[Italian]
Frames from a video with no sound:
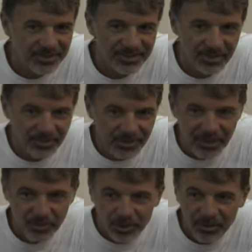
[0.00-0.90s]

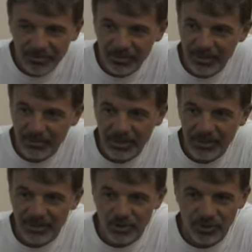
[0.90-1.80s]
sapevamo
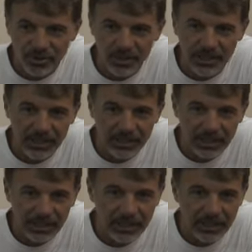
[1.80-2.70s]
finalmente si
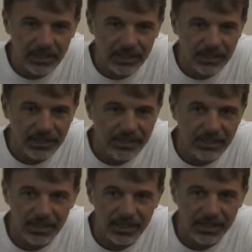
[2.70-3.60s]
gioca,
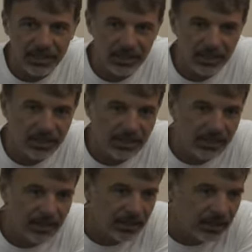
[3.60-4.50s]

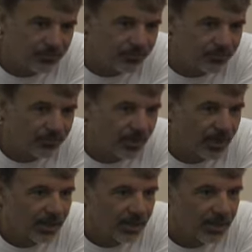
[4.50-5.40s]
inizia,
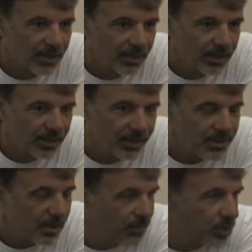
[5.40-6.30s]

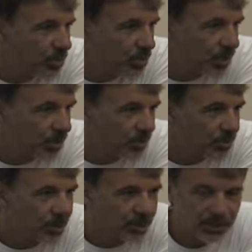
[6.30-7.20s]
inizia l'avventura, no?
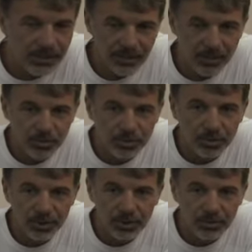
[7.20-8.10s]
quindi iniziano i
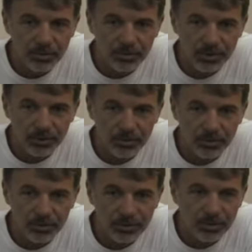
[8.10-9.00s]
punti che
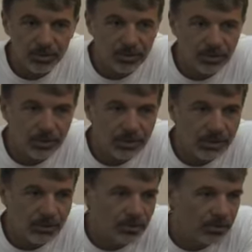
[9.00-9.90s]
contano, iniziano